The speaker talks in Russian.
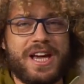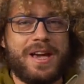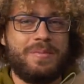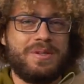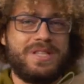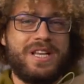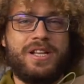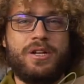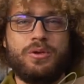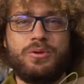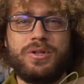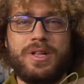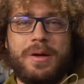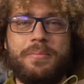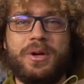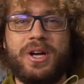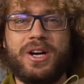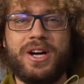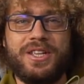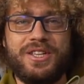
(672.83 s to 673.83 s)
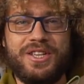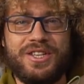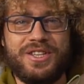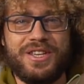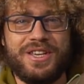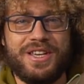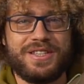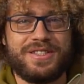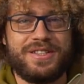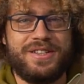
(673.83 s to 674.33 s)
Обязательно сюда
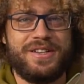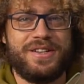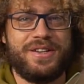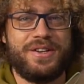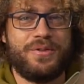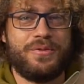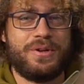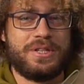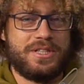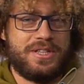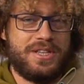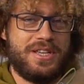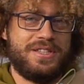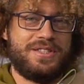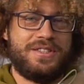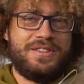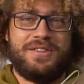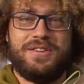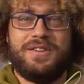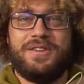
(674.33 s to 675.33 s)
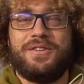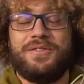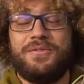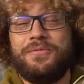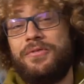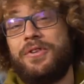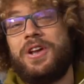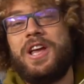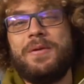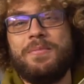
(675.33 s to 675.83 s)
приходите, если у вас есть э,
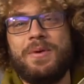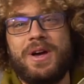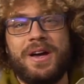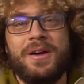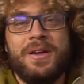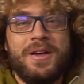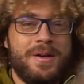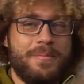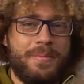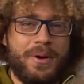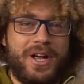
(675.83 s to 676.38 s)
время,